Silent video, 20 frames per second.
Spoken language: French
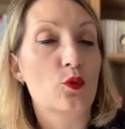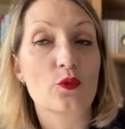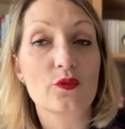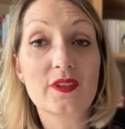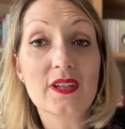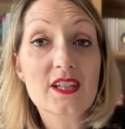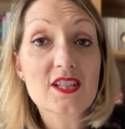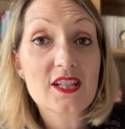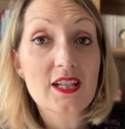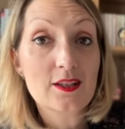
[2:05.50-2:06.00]
ont
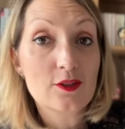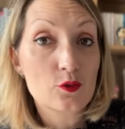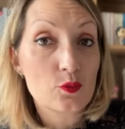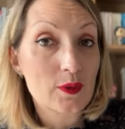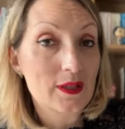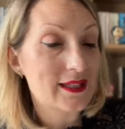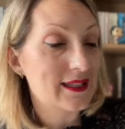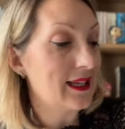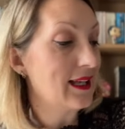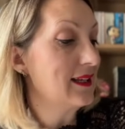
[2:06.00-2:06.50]
déjà
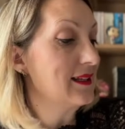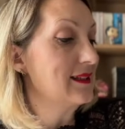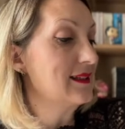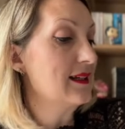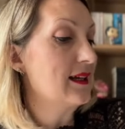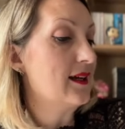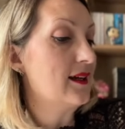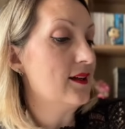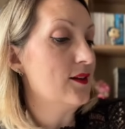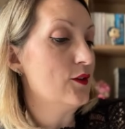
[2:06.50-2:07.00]
tué
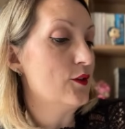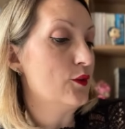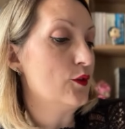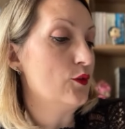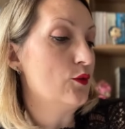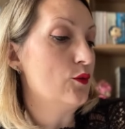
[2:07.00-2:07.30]
quelqu'un euh,